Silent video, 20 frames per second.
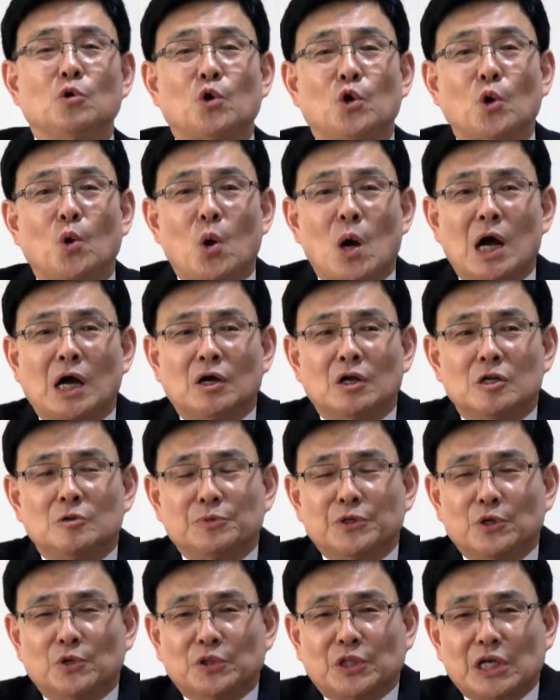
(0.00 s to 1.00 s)

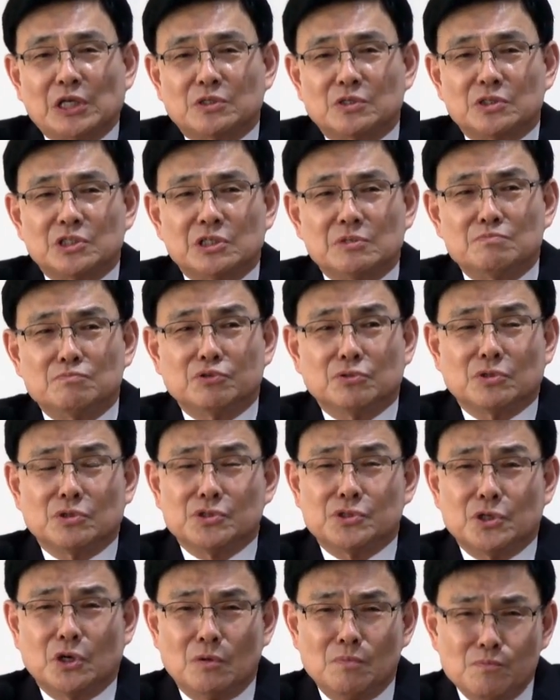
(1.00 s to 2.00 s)
교황을 비롯해서
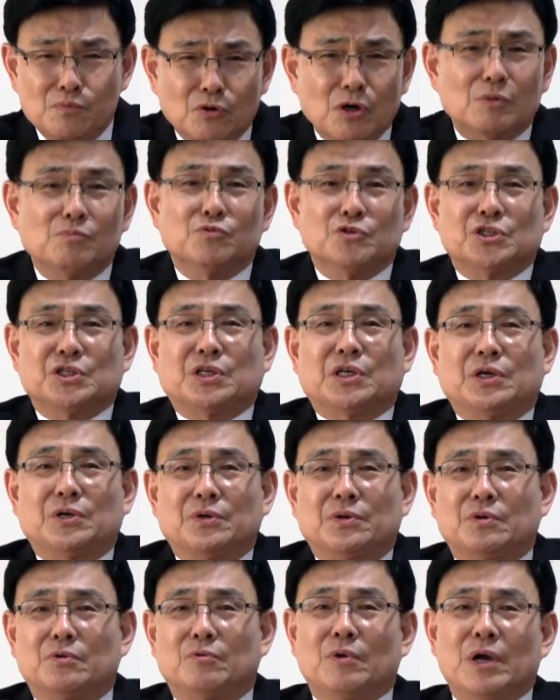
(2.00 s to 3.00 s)
신부들은 전부가
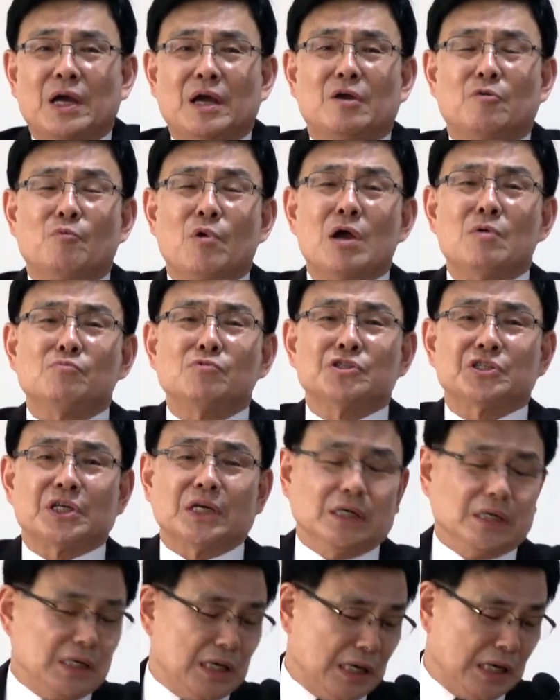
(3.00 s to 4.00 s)
무식해요. 왜? 왜
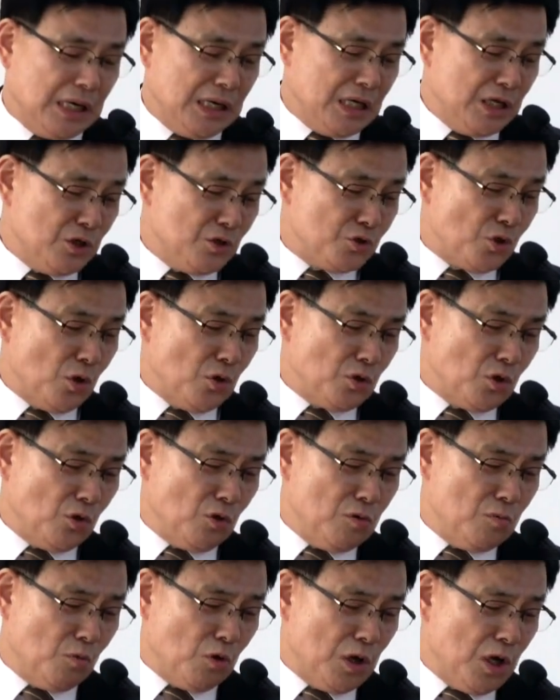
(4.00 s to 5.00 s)
무식한가?
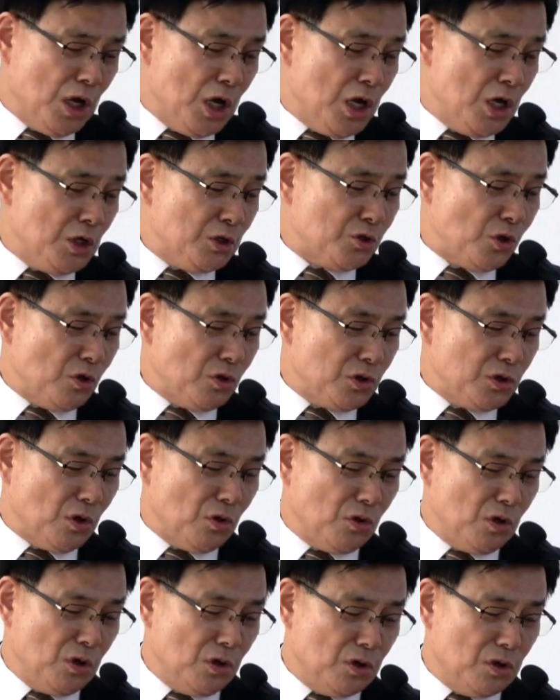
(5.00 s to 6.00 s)
성경을,
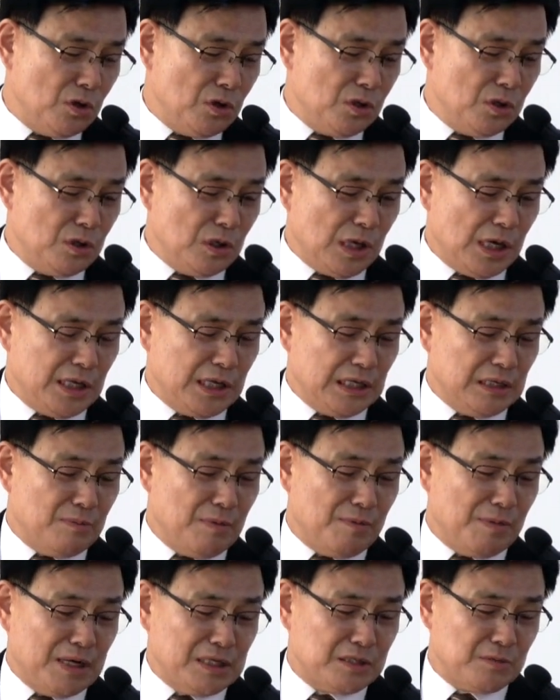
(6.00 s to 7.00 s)
성경을,
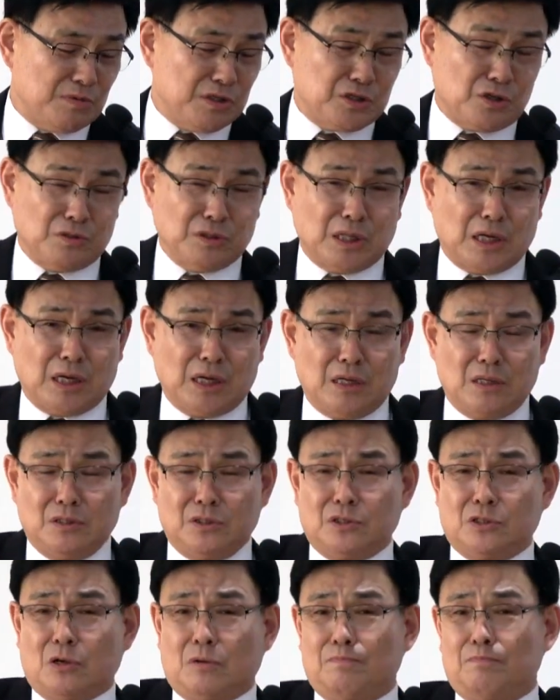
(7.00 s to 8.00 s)
하나님의 말씀을 전달,
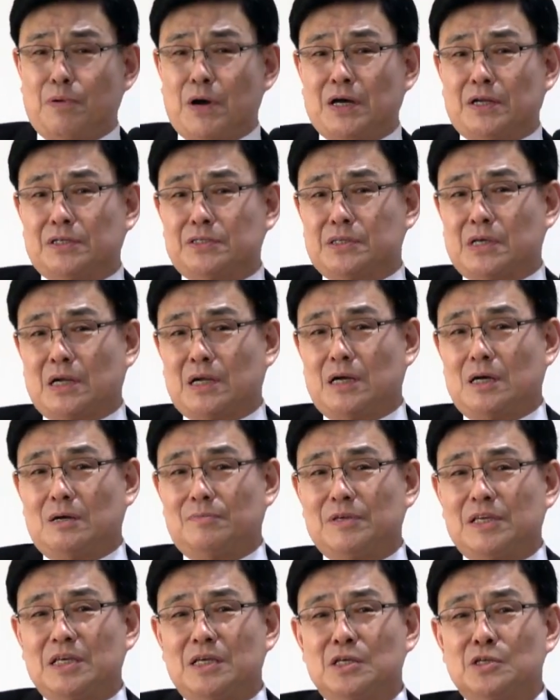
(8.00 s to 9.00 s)
전파하는
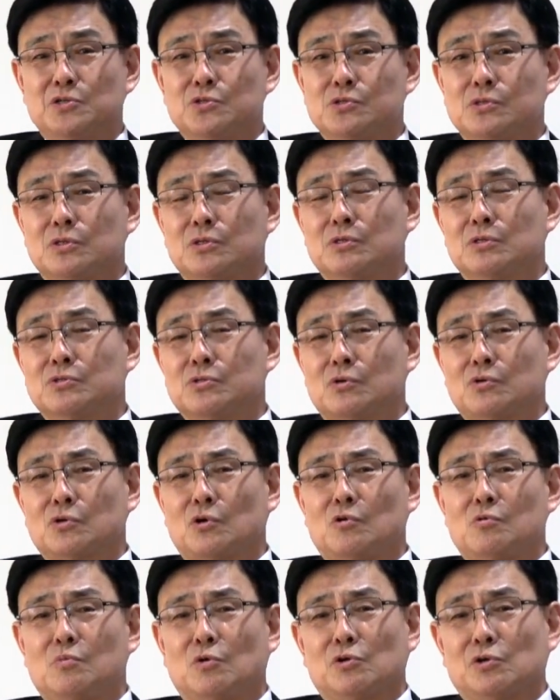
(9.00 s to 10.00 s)
사람이
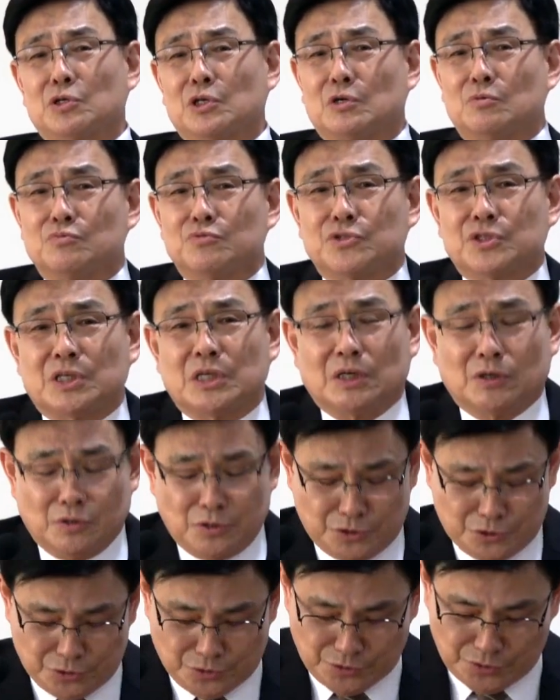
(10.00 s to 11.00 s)
성경을 모르니까 무식한
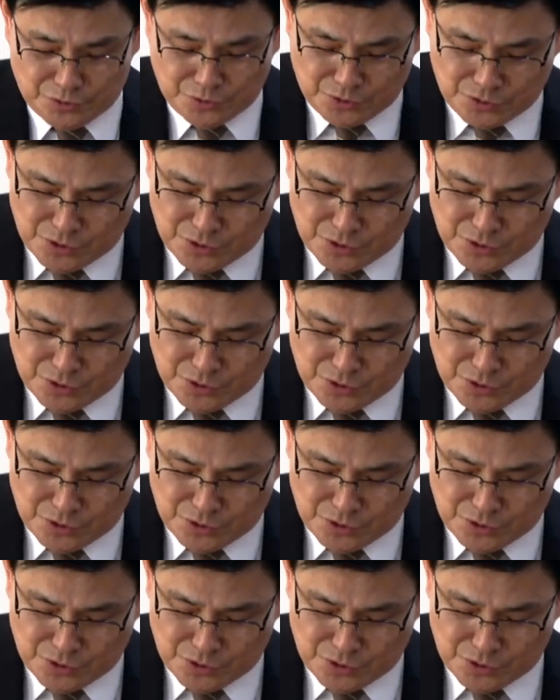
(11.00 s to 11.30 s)
거죠.